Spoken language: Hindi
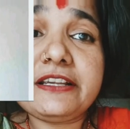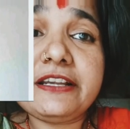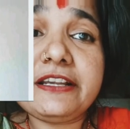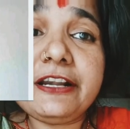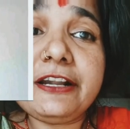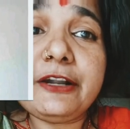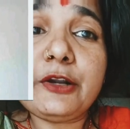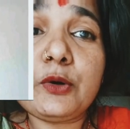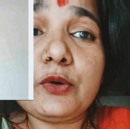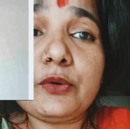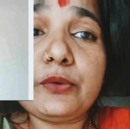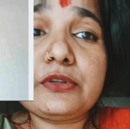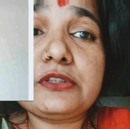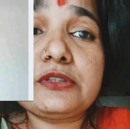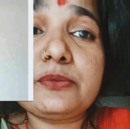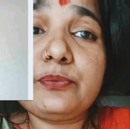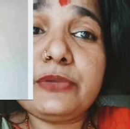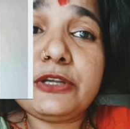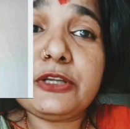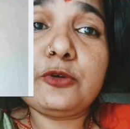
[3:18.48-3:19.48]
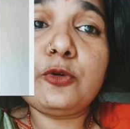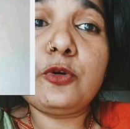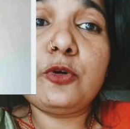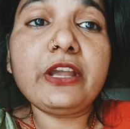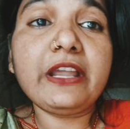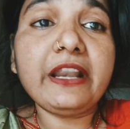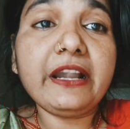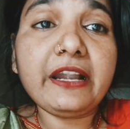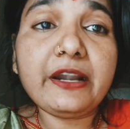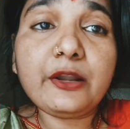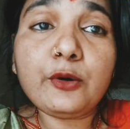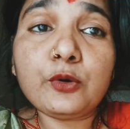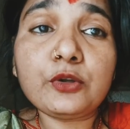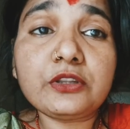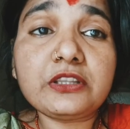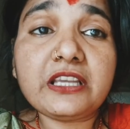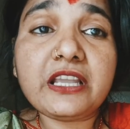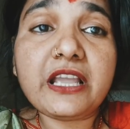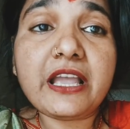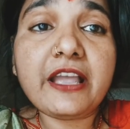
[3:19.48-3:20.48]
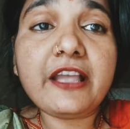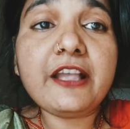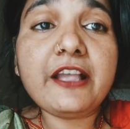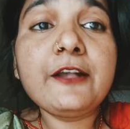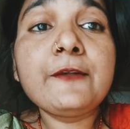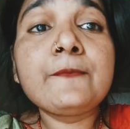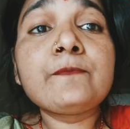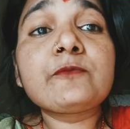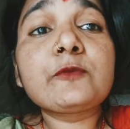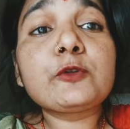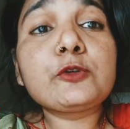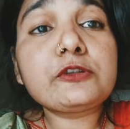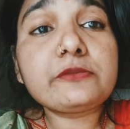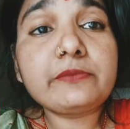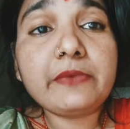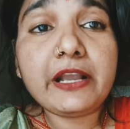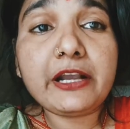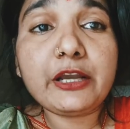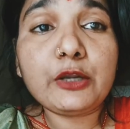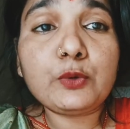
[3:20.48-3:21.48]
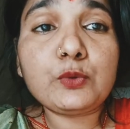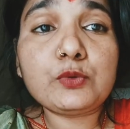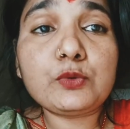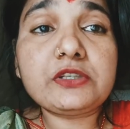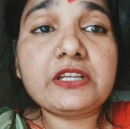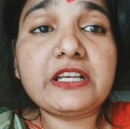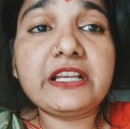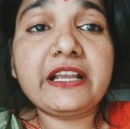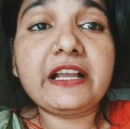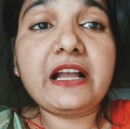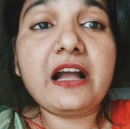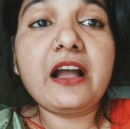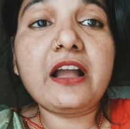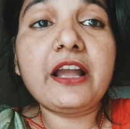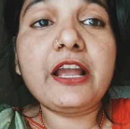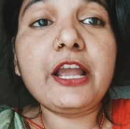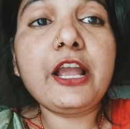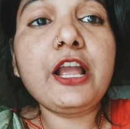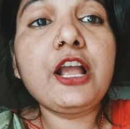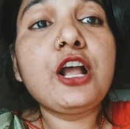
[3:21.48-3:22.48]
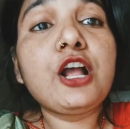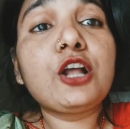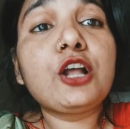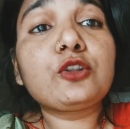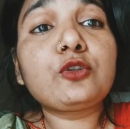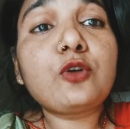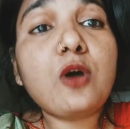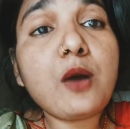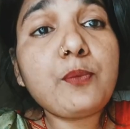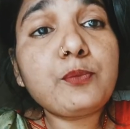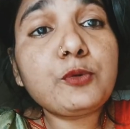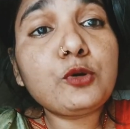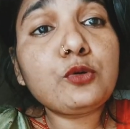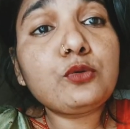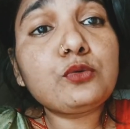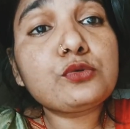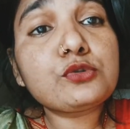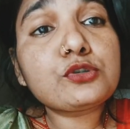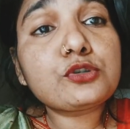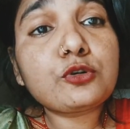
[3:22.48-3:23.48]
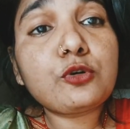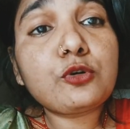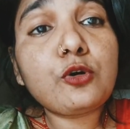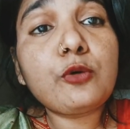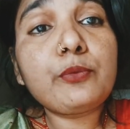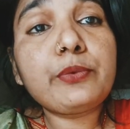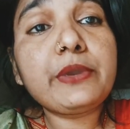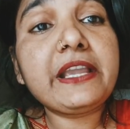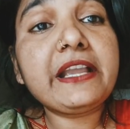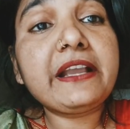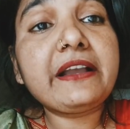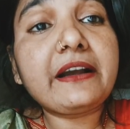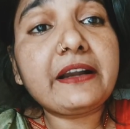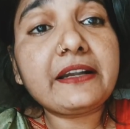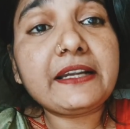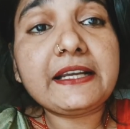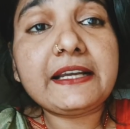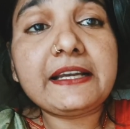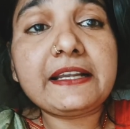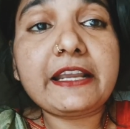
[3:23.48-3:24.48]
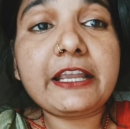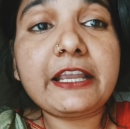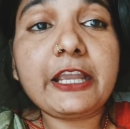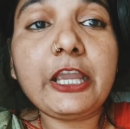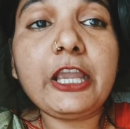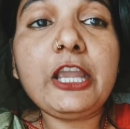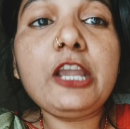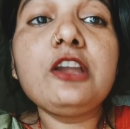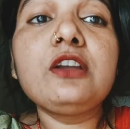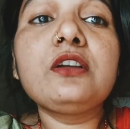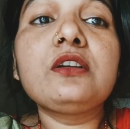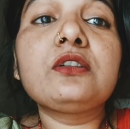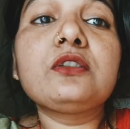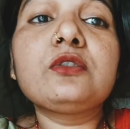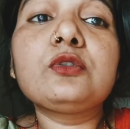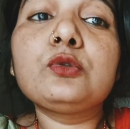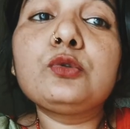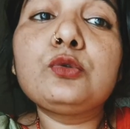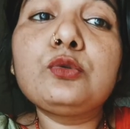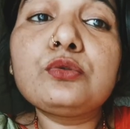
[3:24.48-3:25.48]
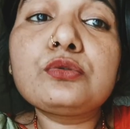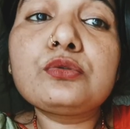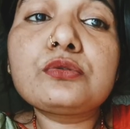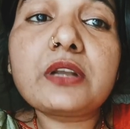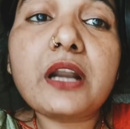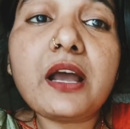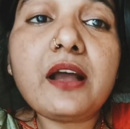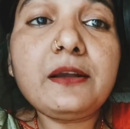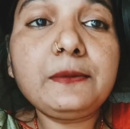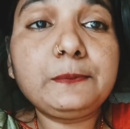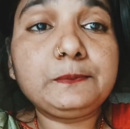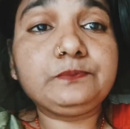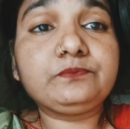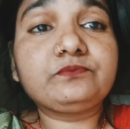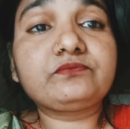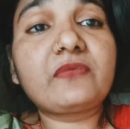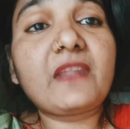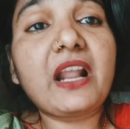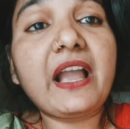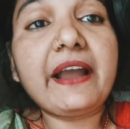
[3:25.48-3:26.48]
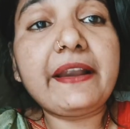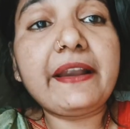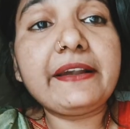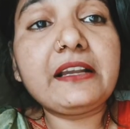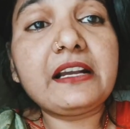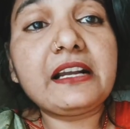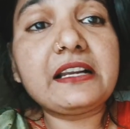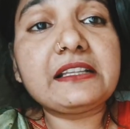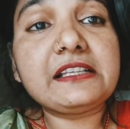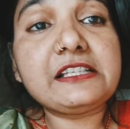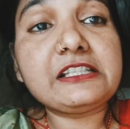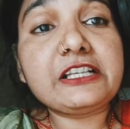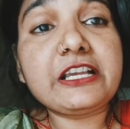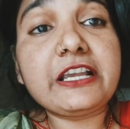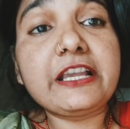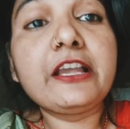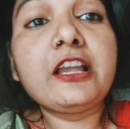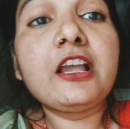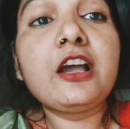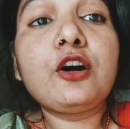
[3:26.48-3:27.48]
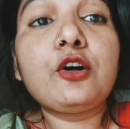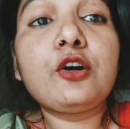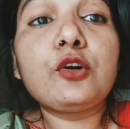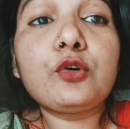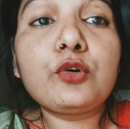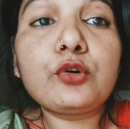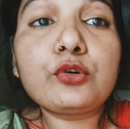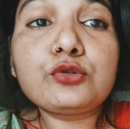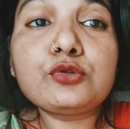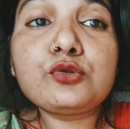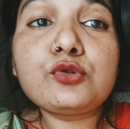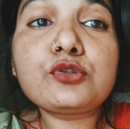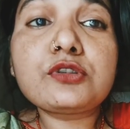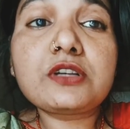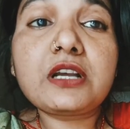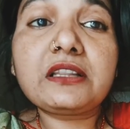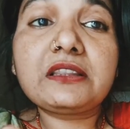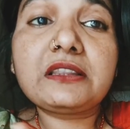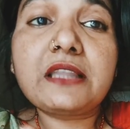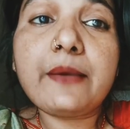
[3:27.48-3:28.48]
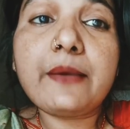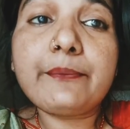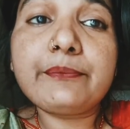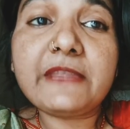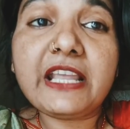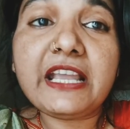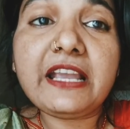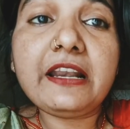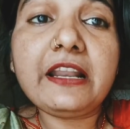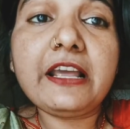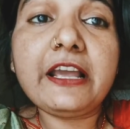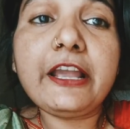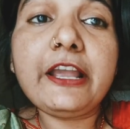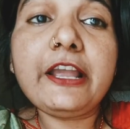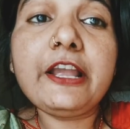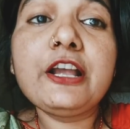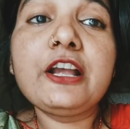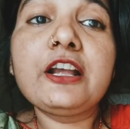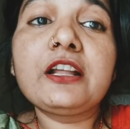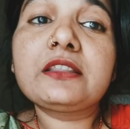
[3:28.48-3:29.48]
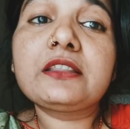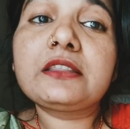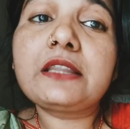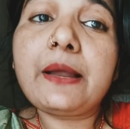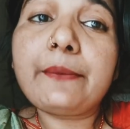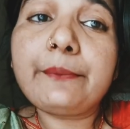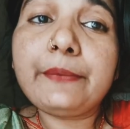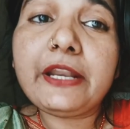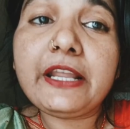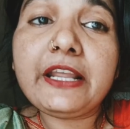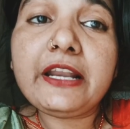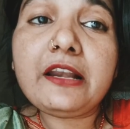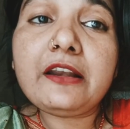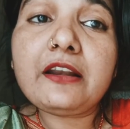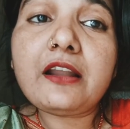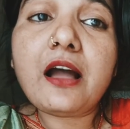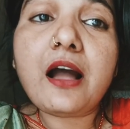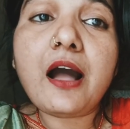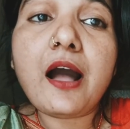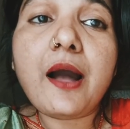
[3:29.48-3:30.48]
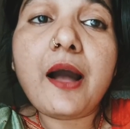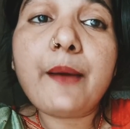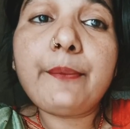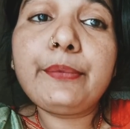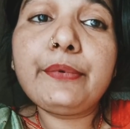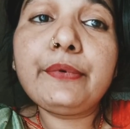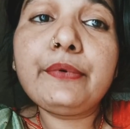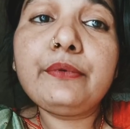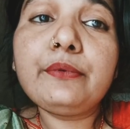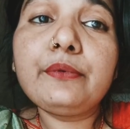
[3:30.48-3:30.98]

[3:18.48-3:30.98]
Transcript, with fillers: एंड हो जो वीडियो एंड होती है उसमें अगर कुछ लिखा है तो आप लोग उसको भी कट करके दूसरा ऐड कर दीजिए और जो उसका थंबनेल है थंबनेल आप